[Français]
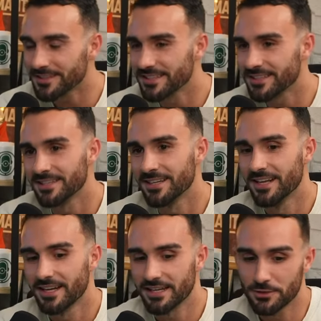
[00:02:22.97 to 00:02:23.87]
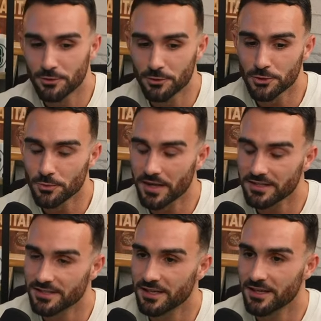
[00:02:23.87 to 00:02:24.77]
Et, et du coup, je suis
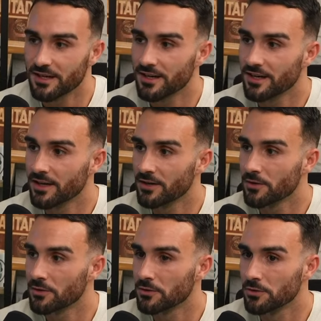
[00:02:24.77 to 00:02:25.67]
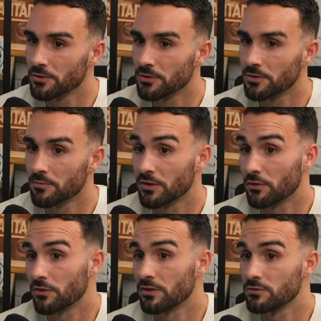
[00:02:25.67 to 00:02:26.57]
parti à, Guingamp euh, parce
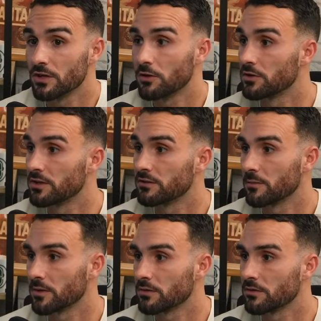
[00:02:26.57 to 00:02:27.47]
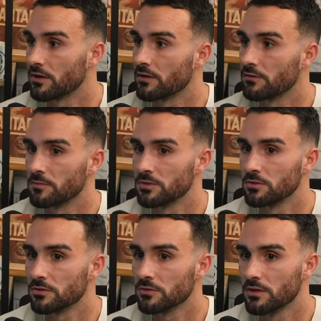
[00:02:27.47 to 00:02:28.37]
que c'est juste à côté de Saint-Brieuc, c'est à 20
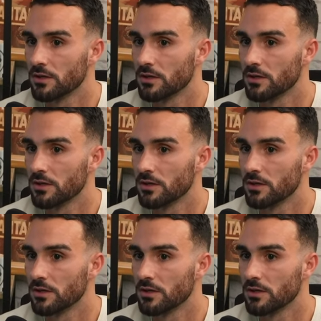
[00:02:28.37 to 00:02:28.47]
minutes.